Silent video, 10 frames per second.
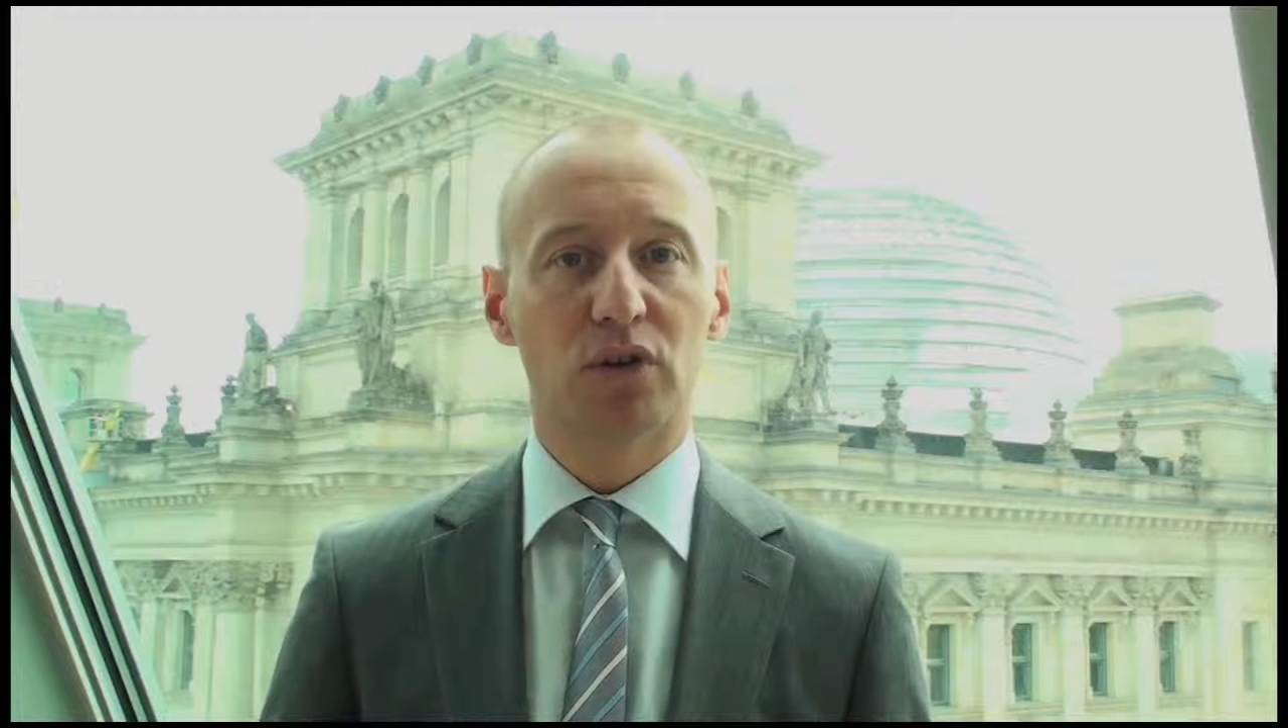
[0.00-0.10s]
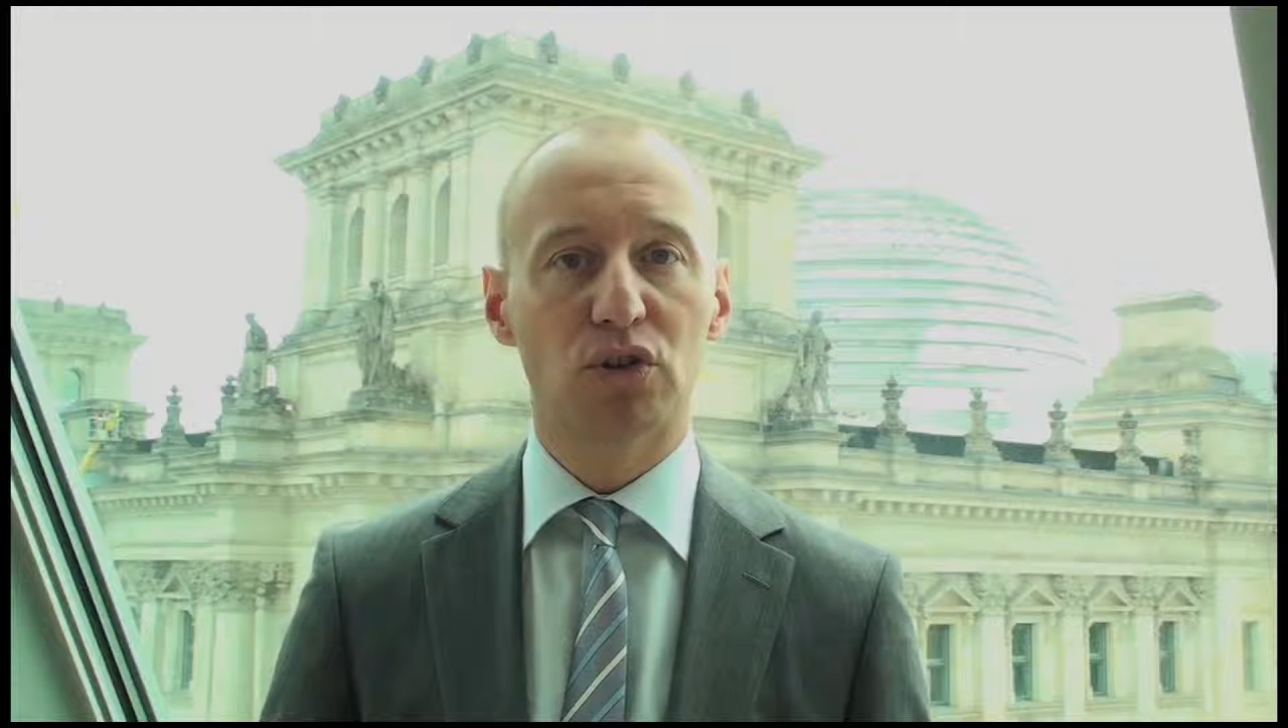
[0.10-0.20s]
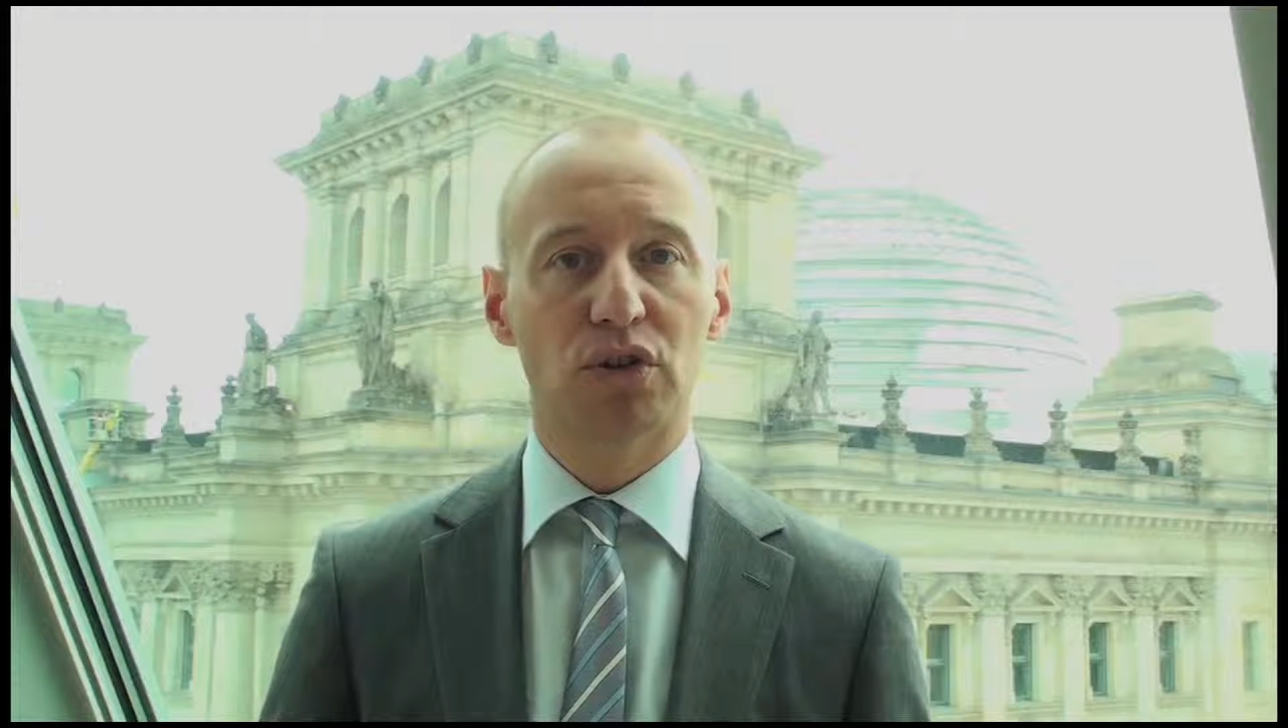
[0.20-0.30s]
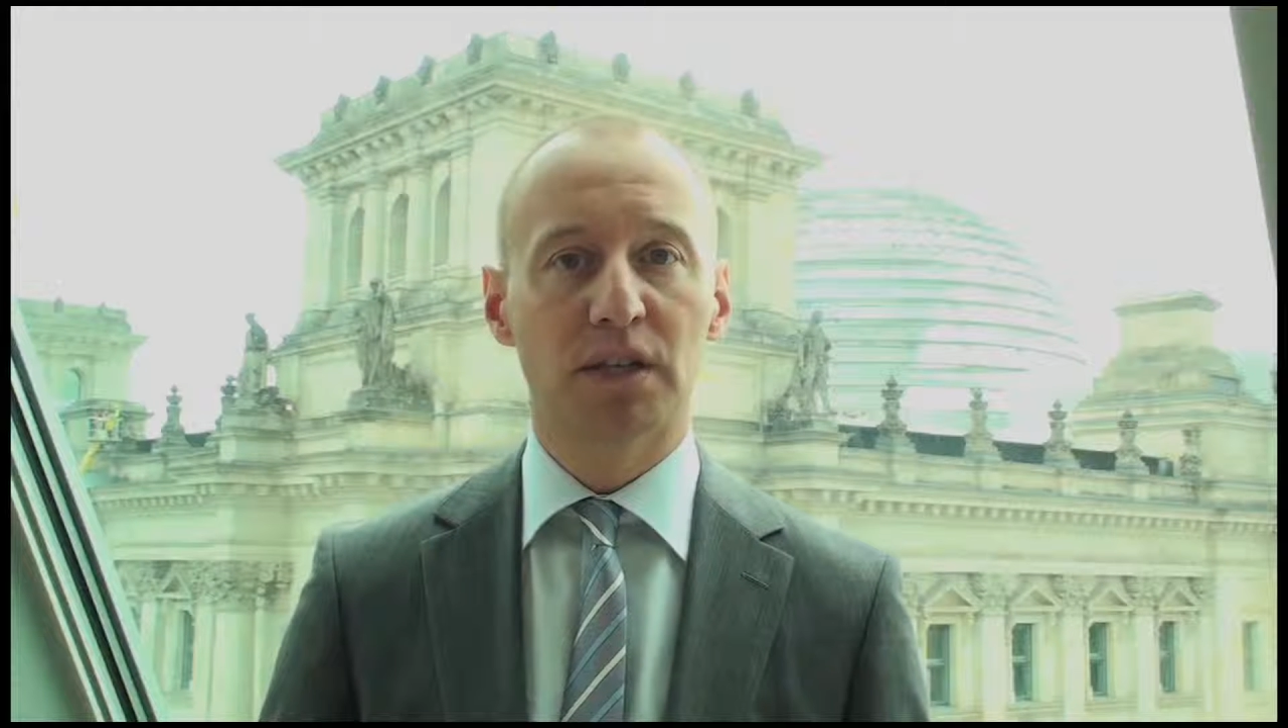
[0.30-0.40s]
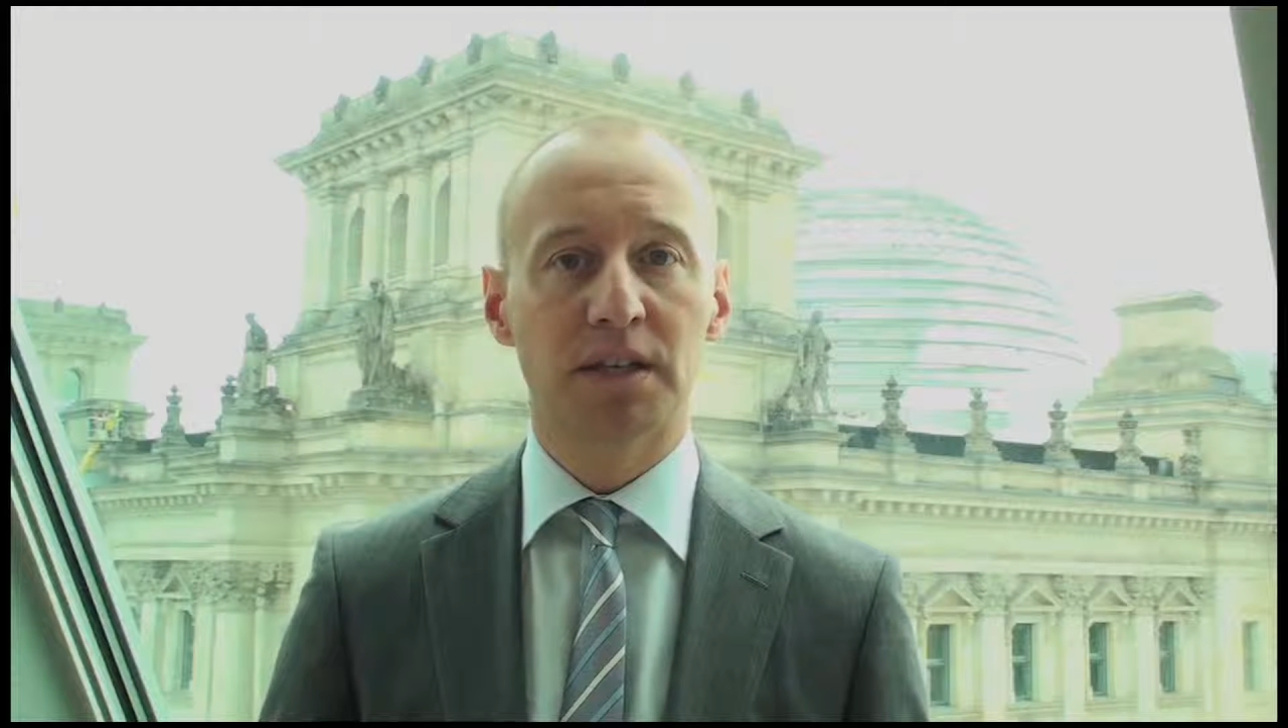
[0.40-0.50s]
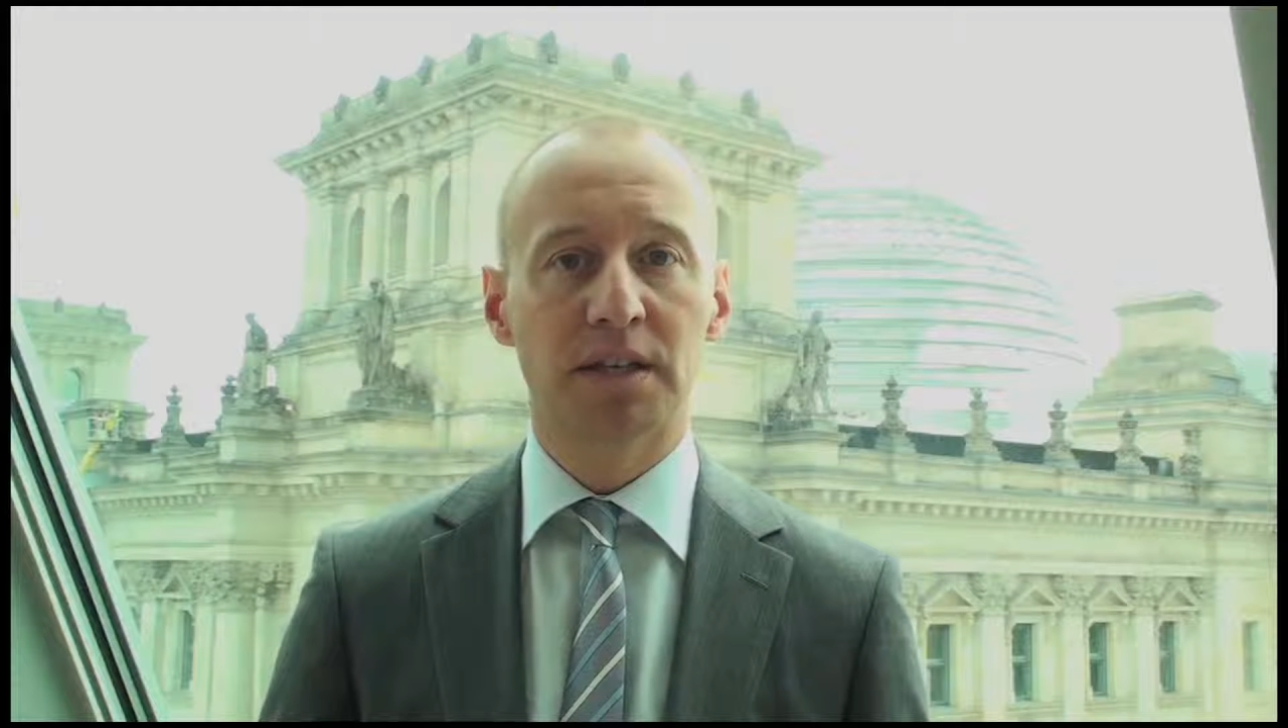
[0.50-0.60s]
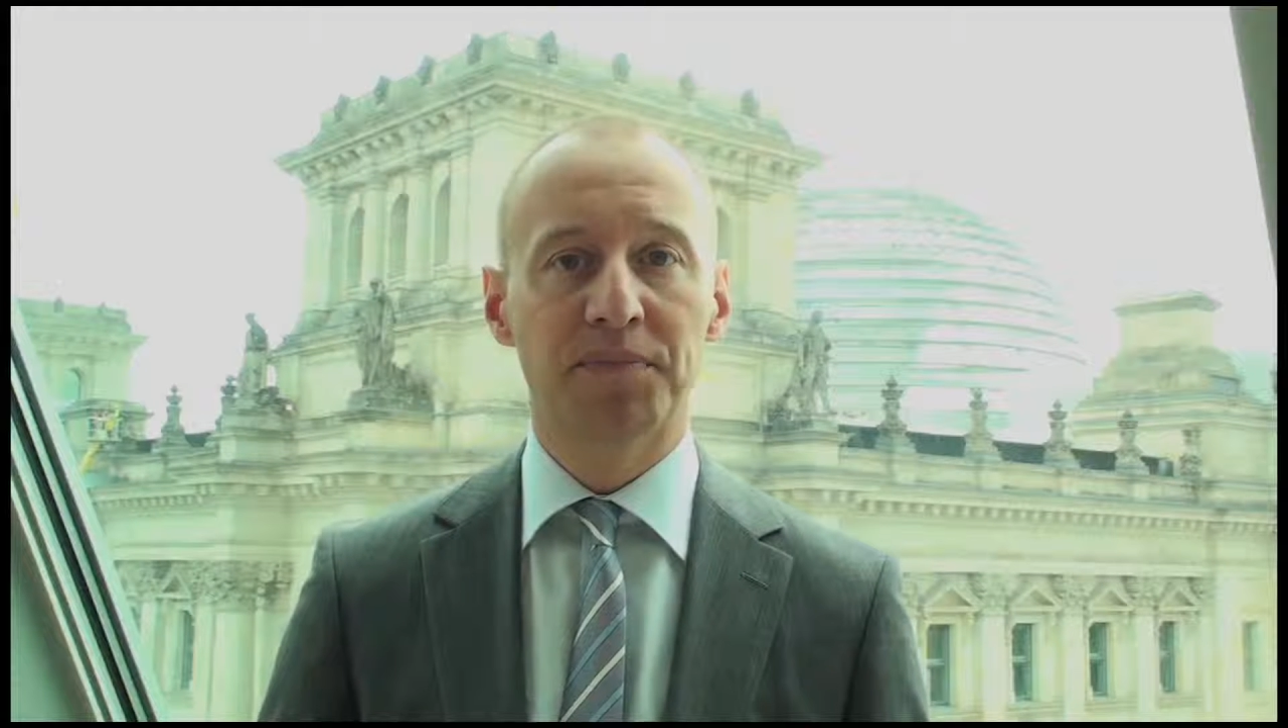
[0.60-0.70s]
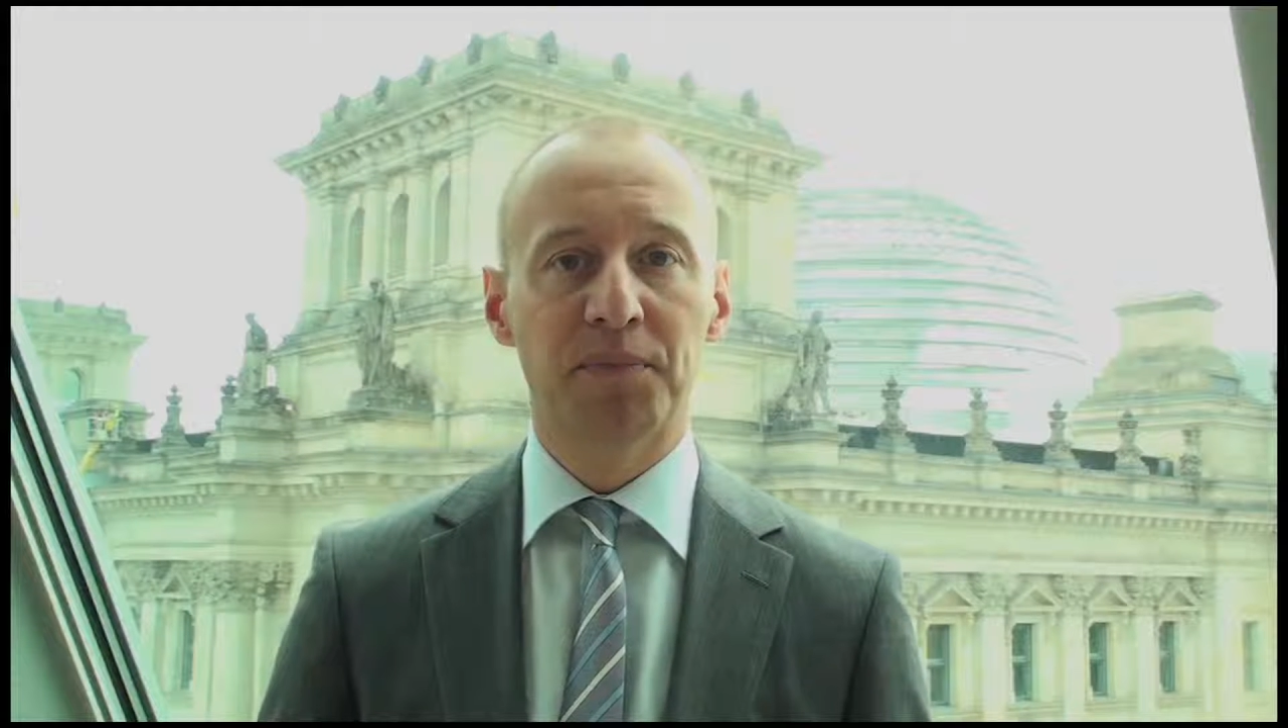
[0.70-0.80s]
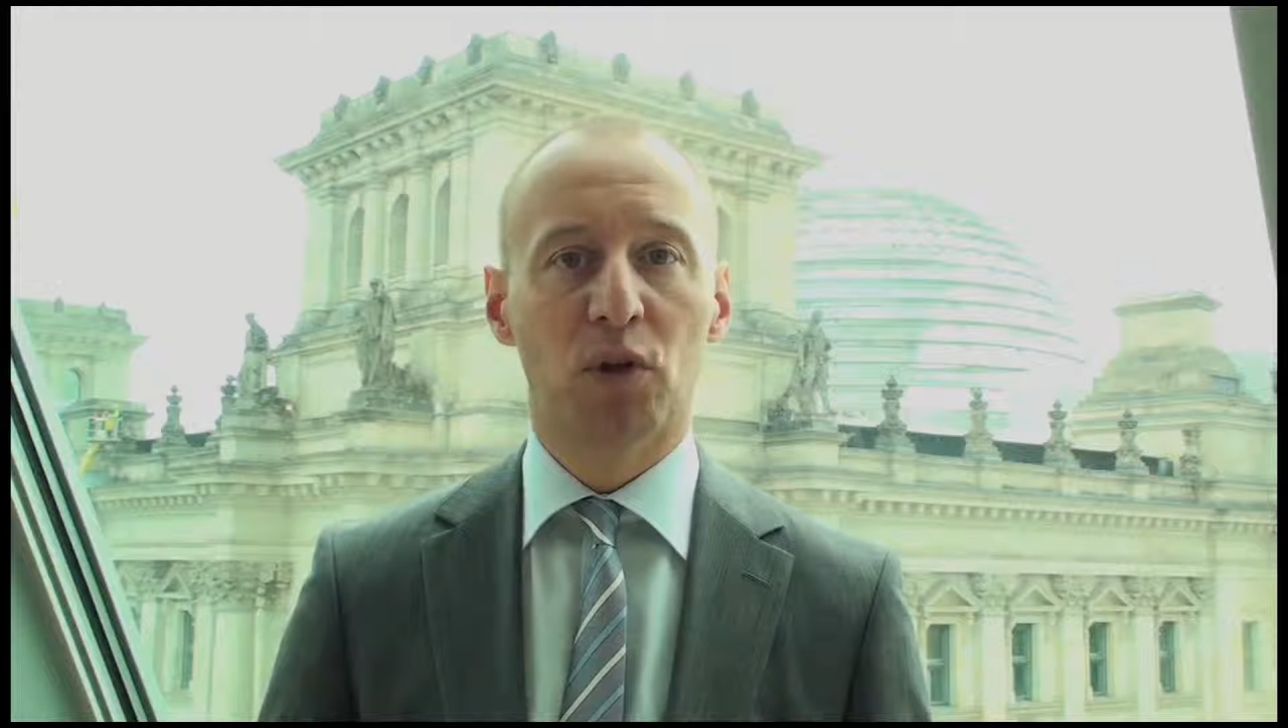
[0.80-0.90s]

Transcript: Deutschland